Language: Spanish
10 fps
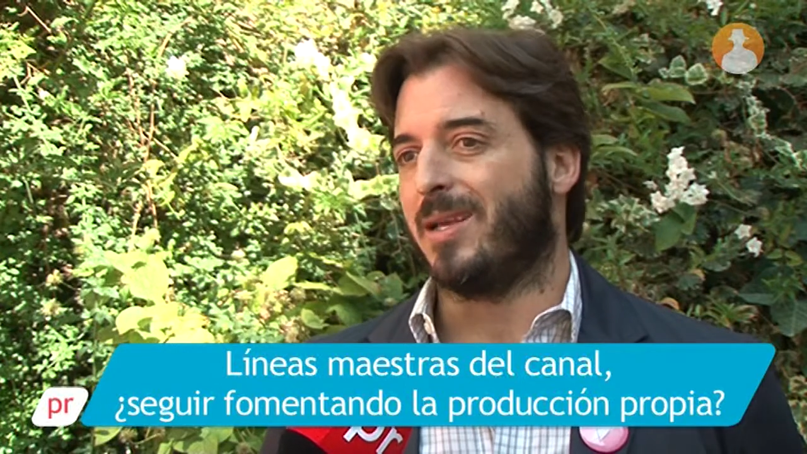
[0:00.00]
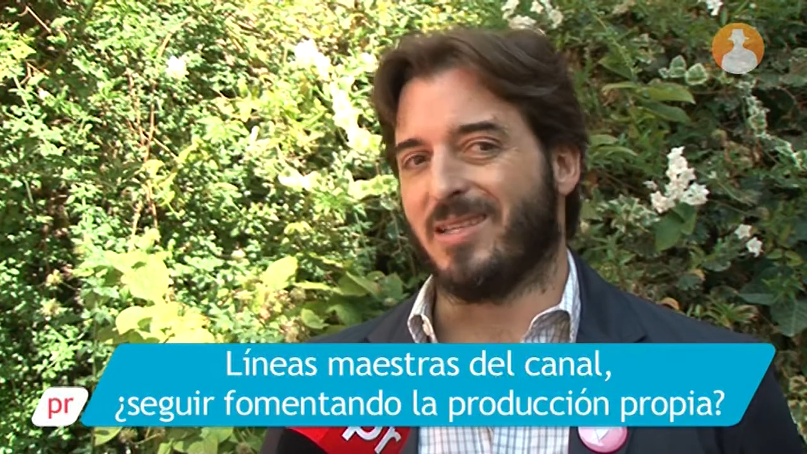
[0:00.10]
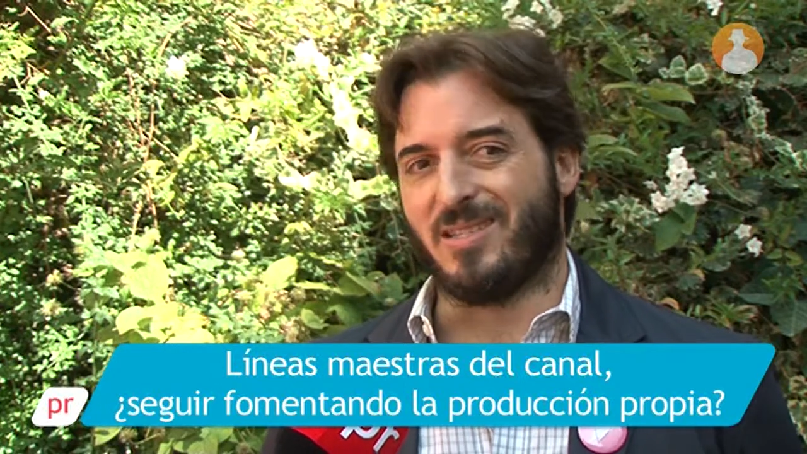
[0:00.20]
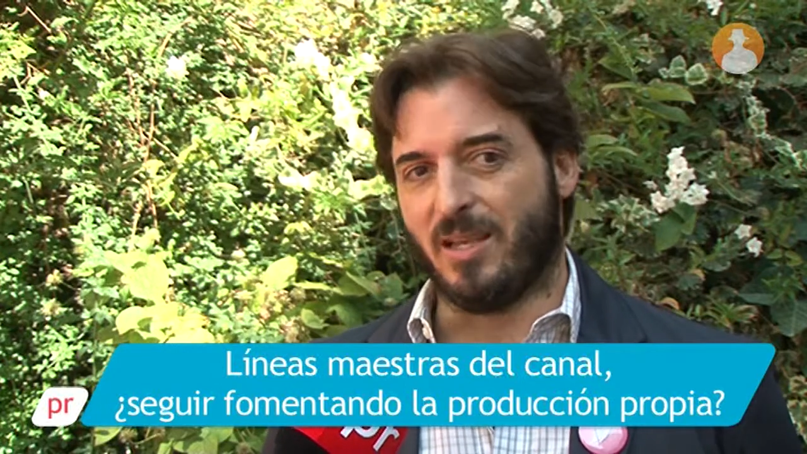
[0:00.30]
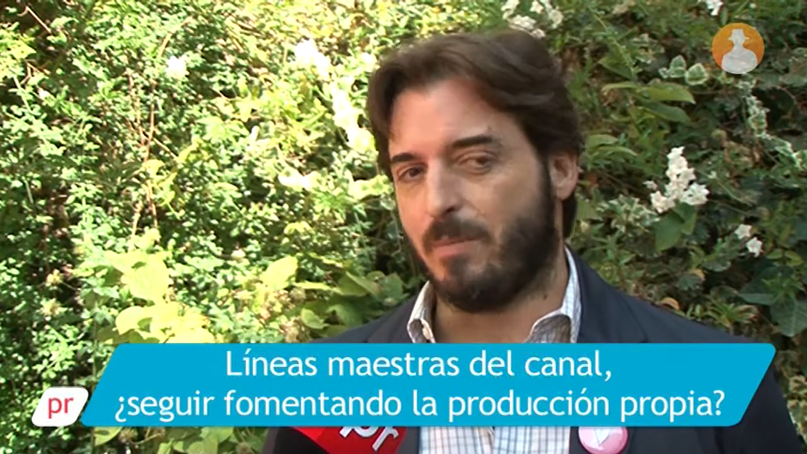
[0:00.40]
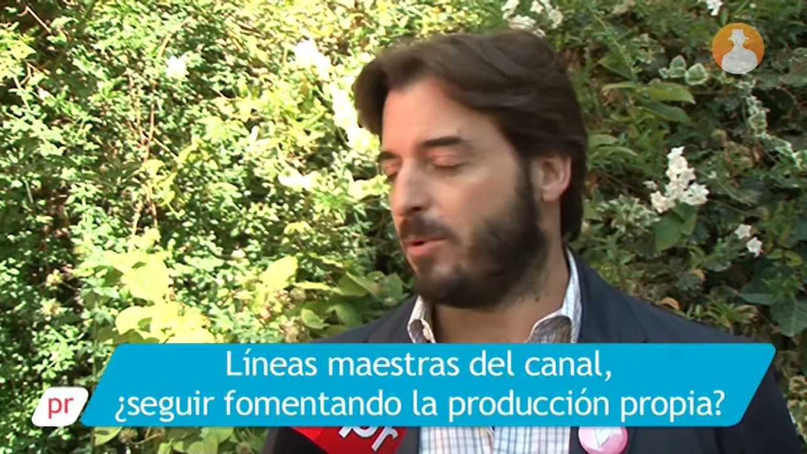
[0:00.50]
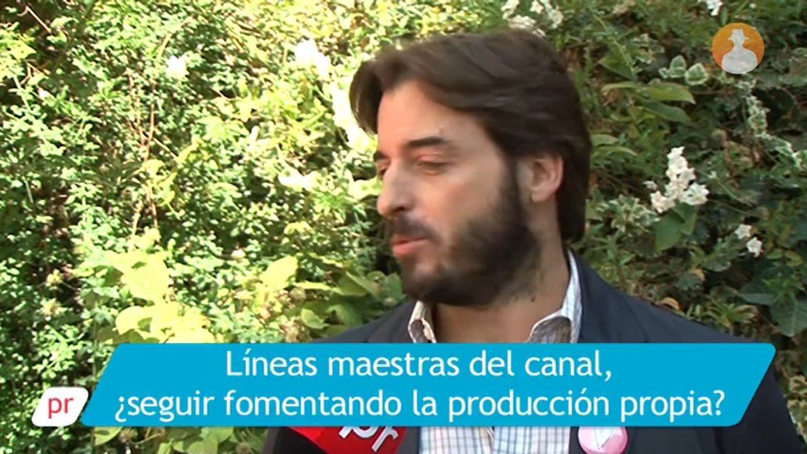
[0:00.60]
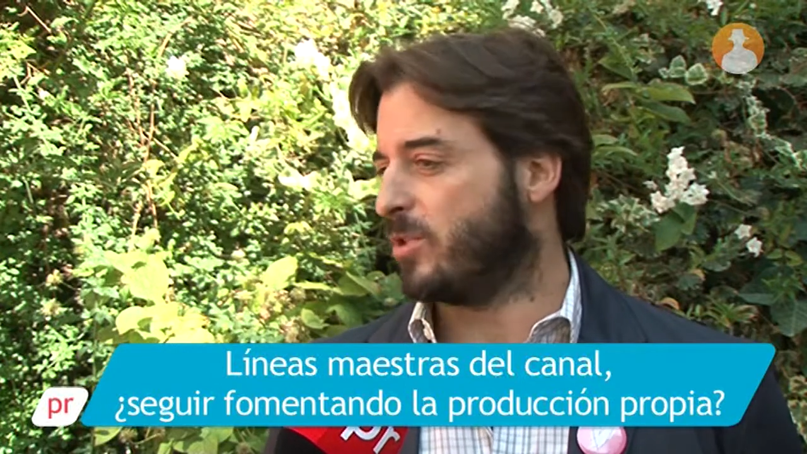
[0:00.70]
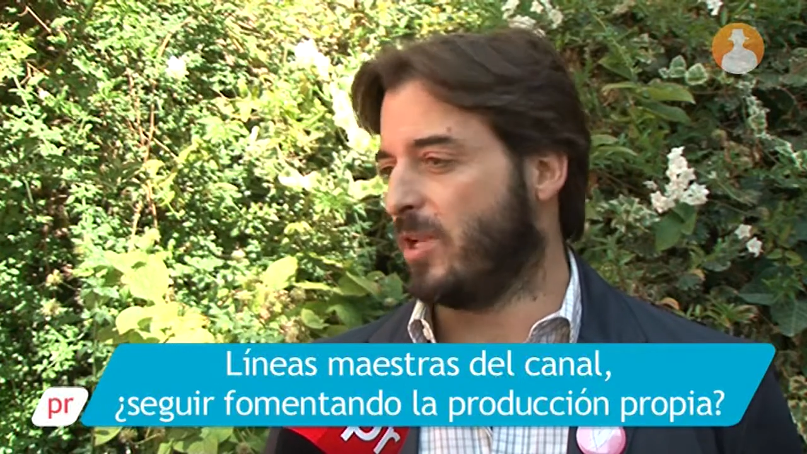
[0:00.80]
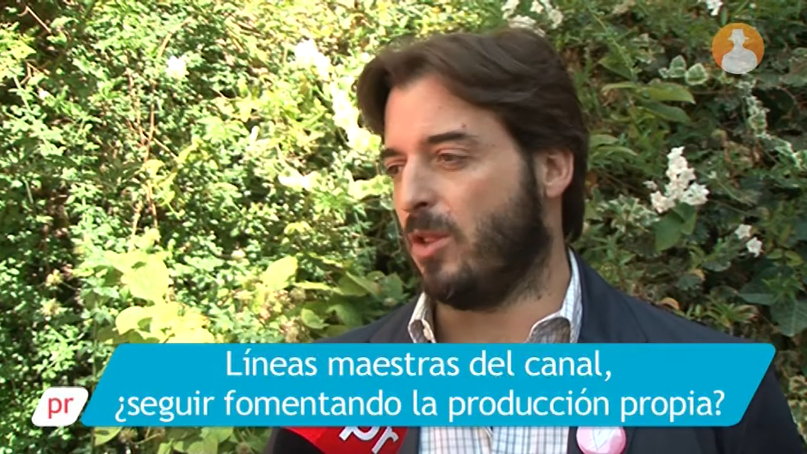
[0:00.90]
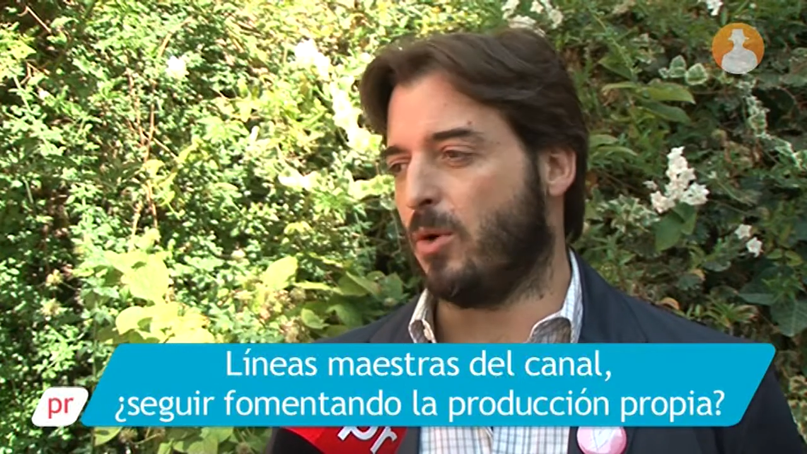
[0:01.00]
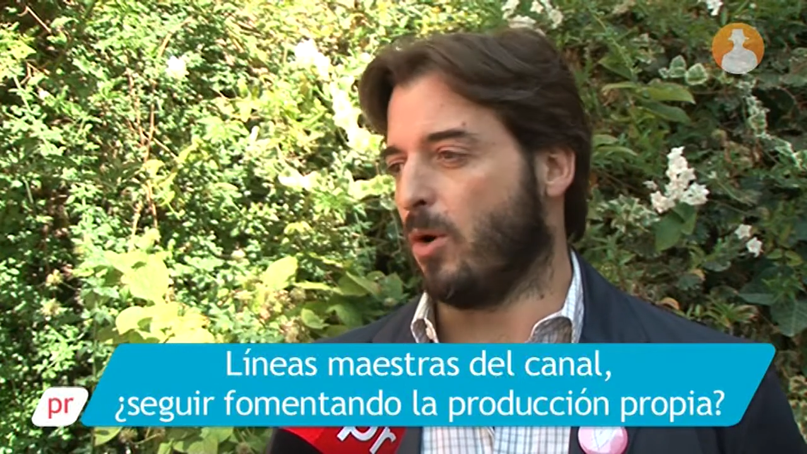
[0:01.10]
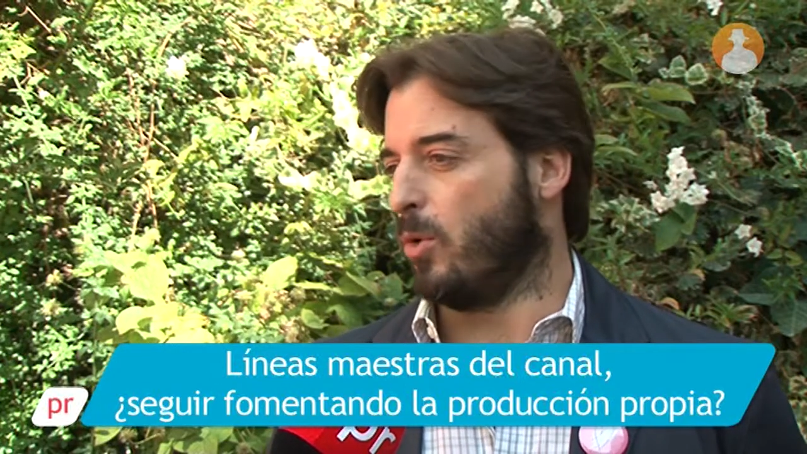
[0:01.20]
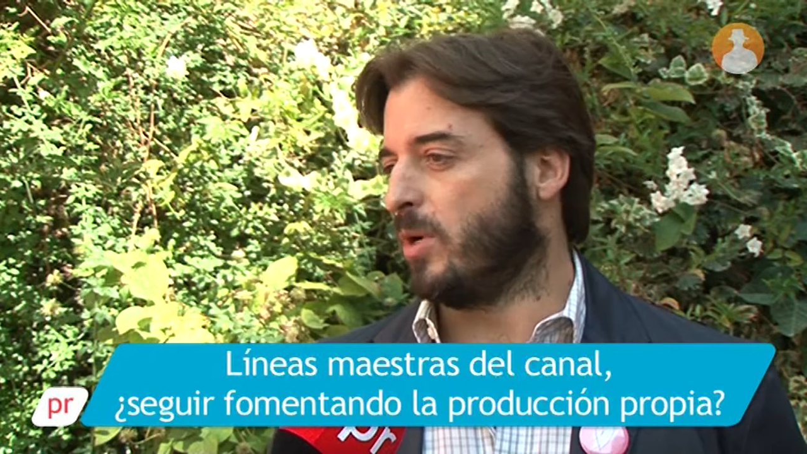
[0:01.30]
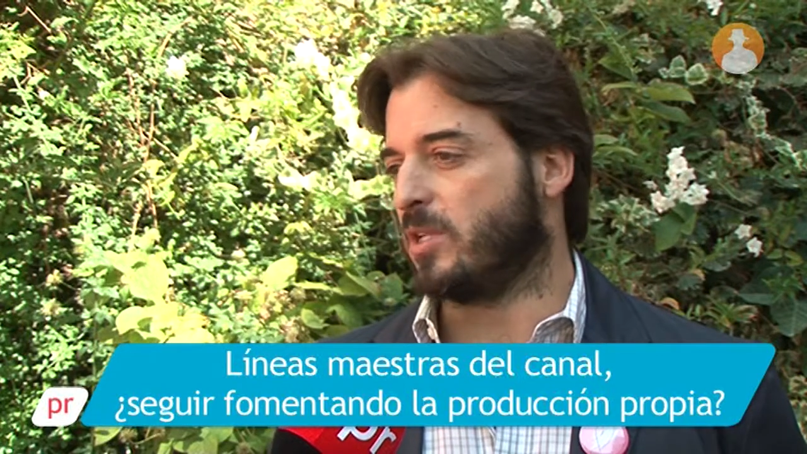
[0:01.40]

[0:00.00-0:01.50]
que siempre hemos tenido algún